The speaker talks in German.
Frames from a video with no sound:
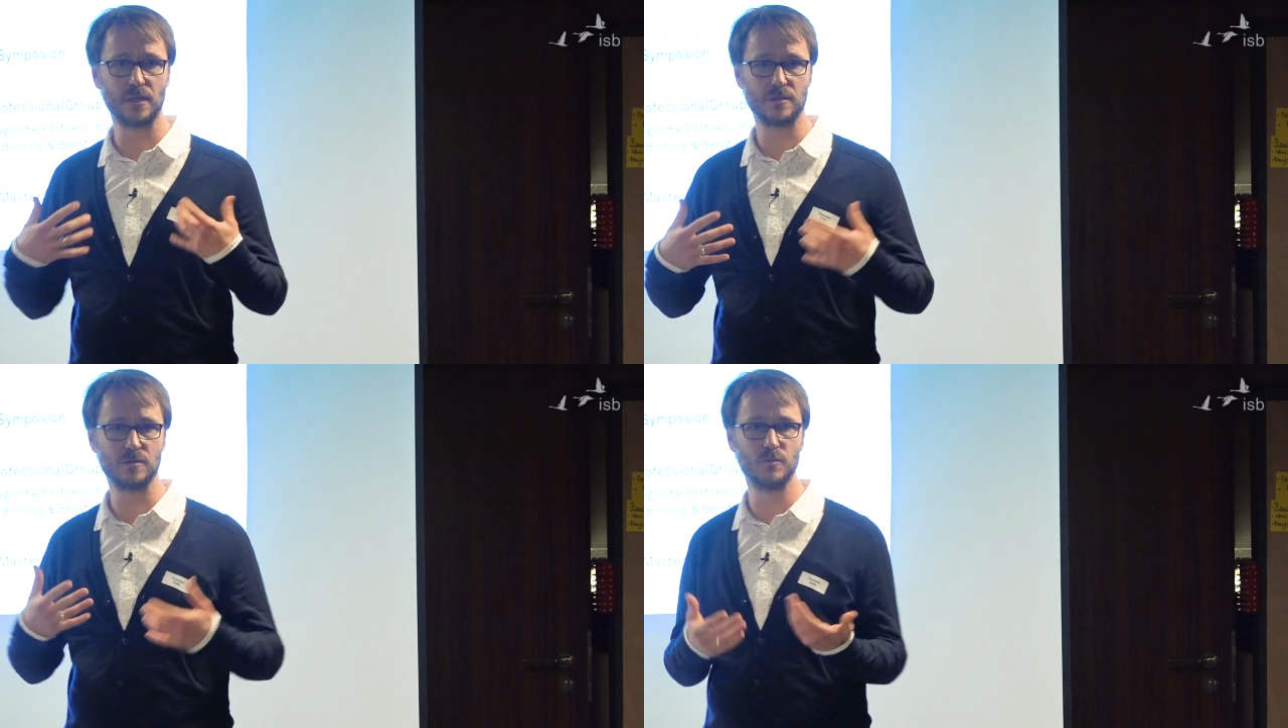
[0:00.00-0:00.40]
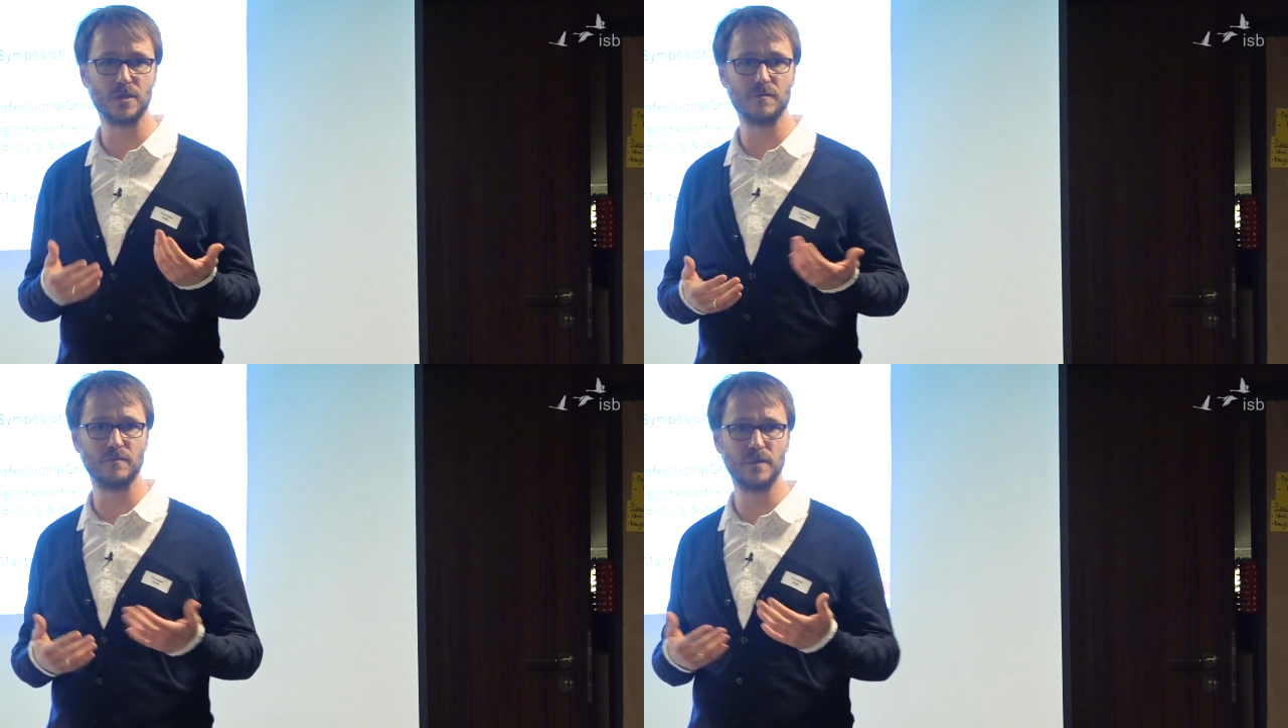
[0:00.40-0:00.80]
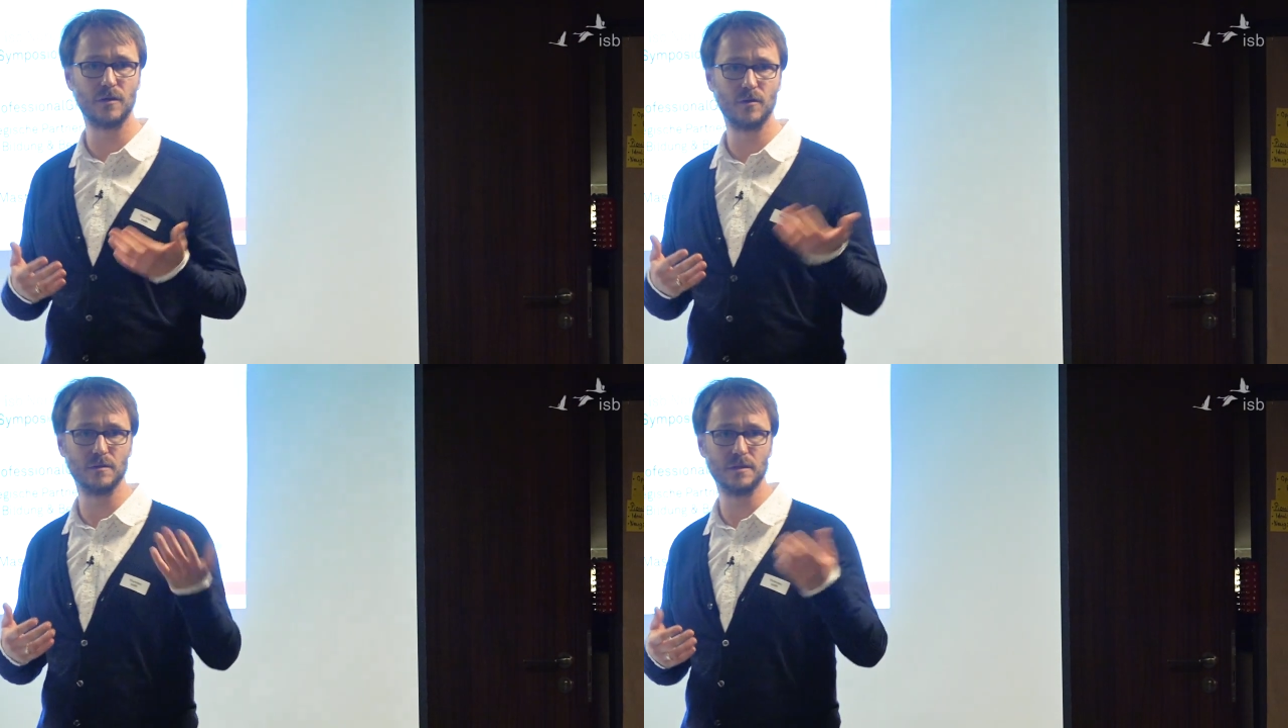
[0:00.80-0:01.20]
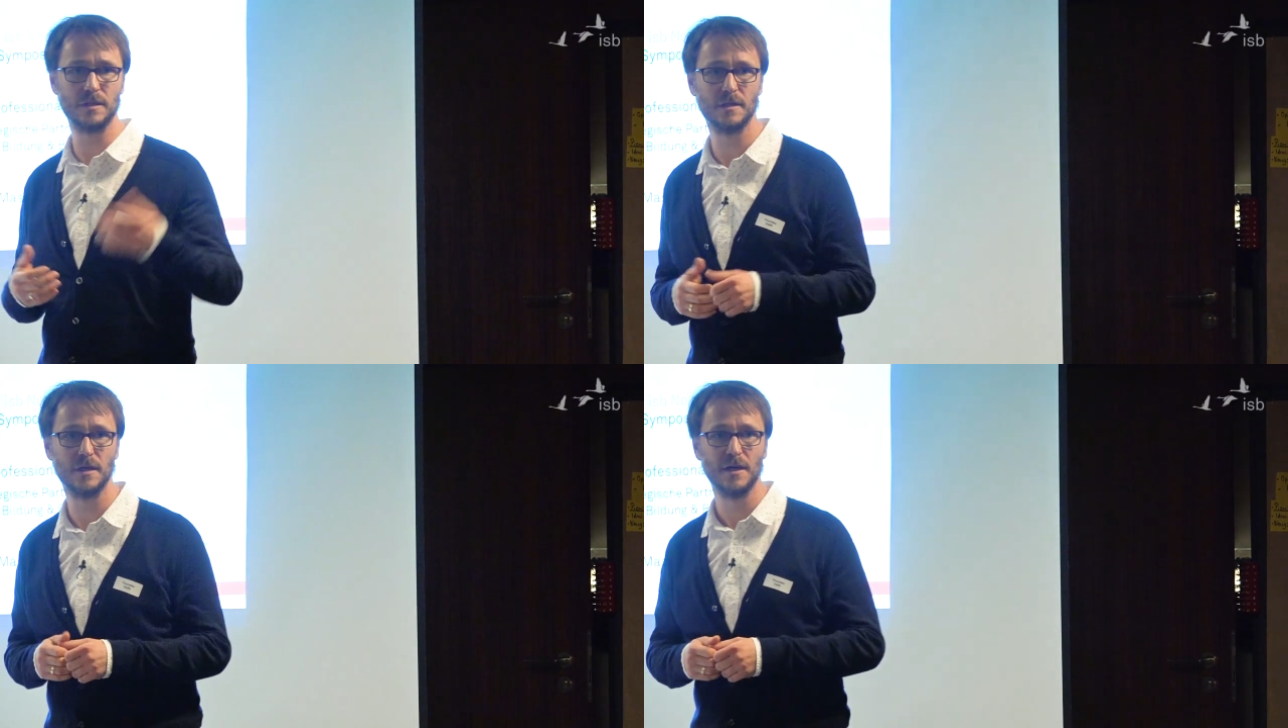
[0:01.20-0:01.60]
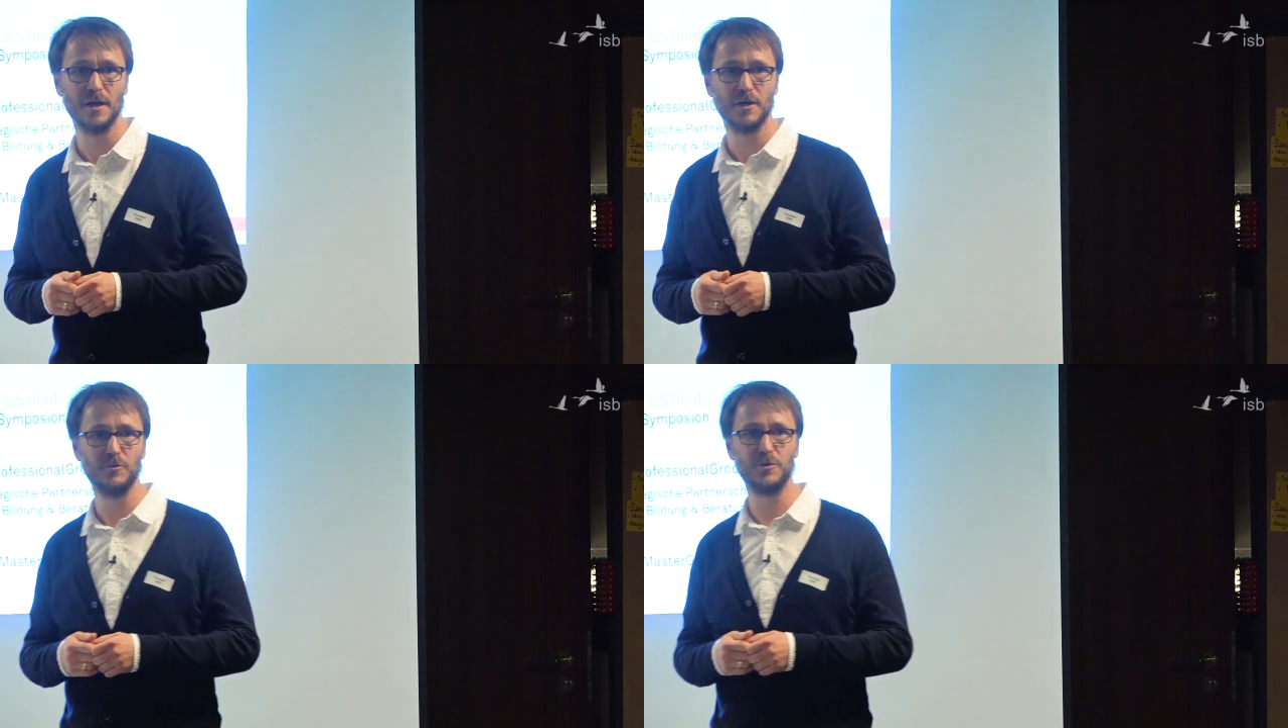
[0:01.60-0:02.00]
Also zumindest wir konnten dich
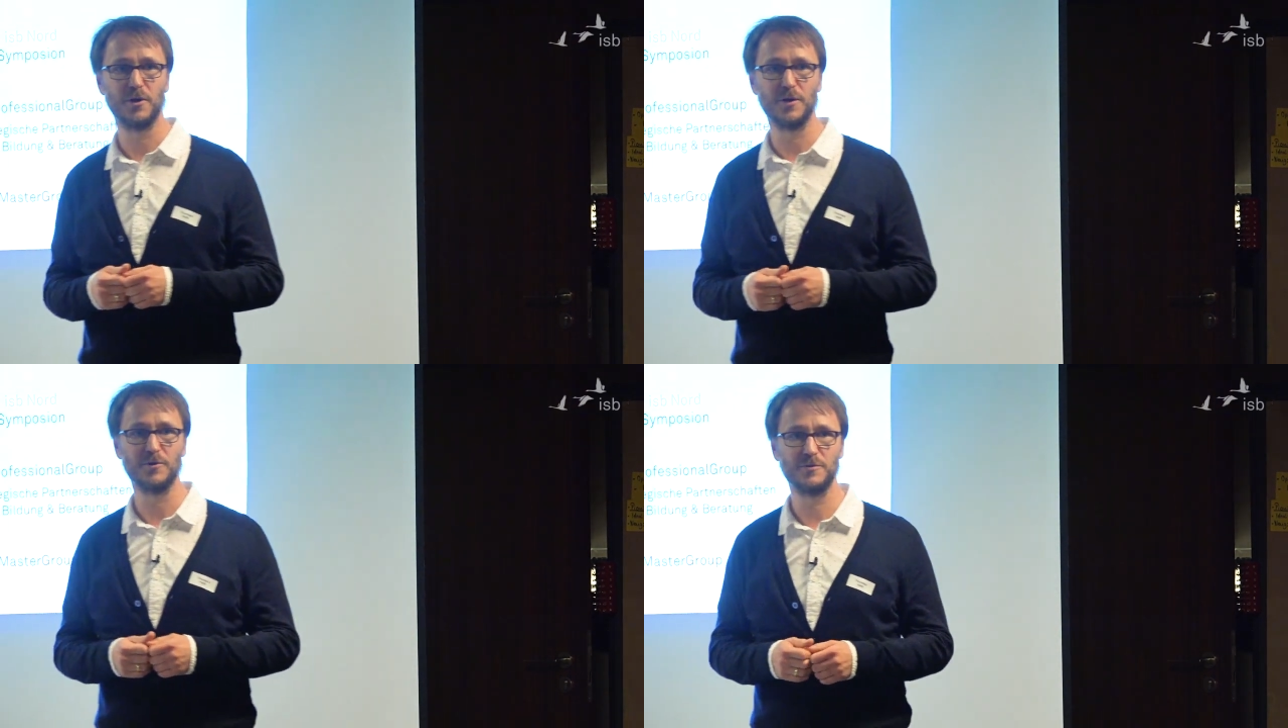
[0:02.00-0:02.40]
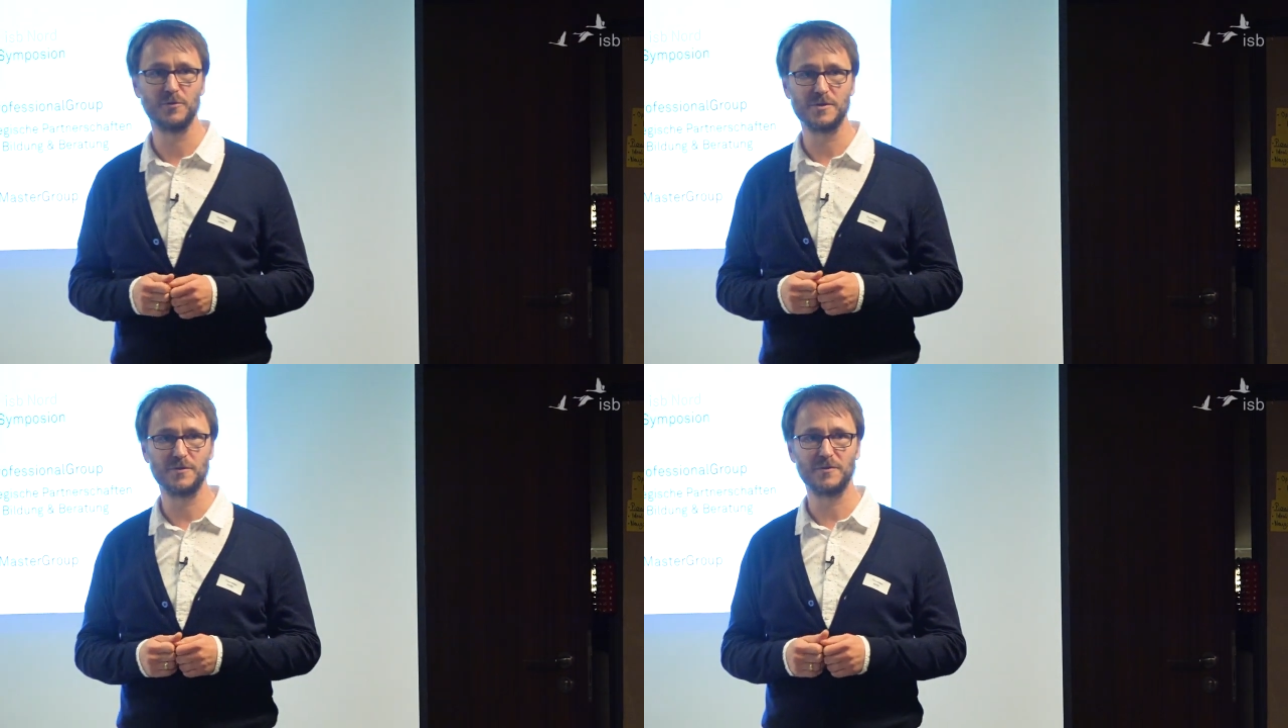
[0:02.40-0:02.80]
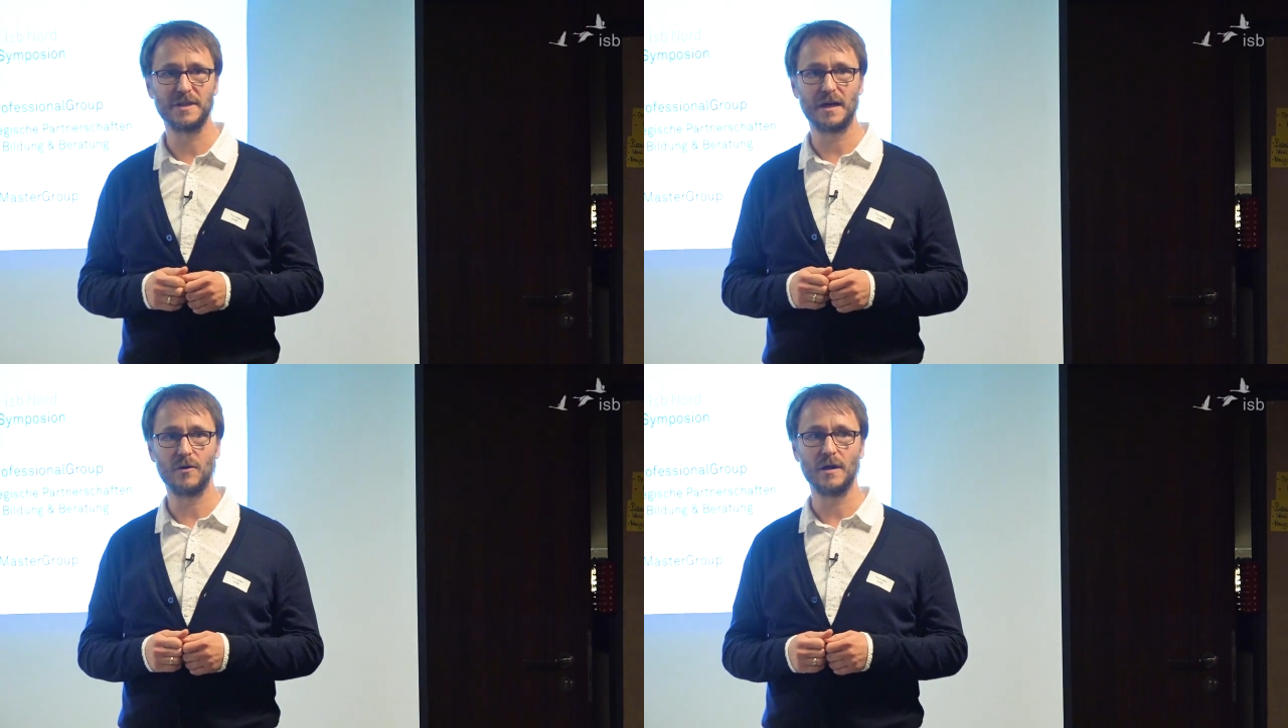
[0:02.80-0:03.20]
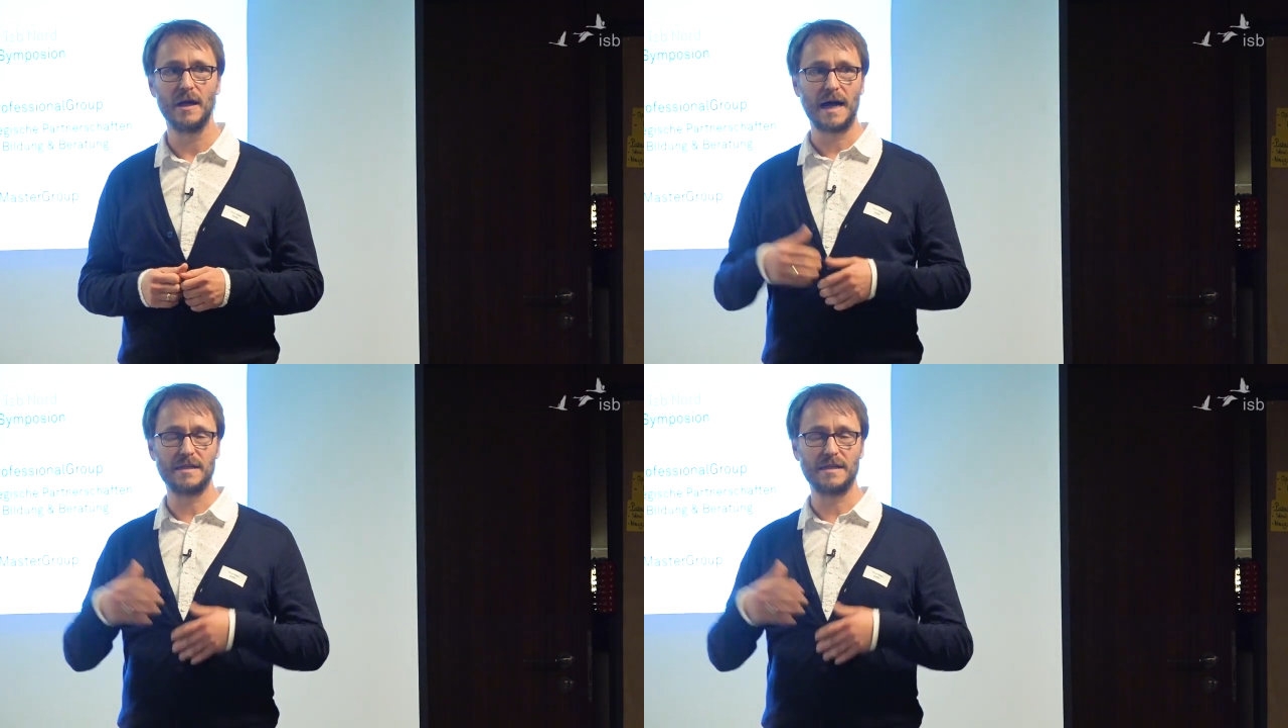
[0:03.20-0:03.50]
gut hören und du uns hoffentlich auch.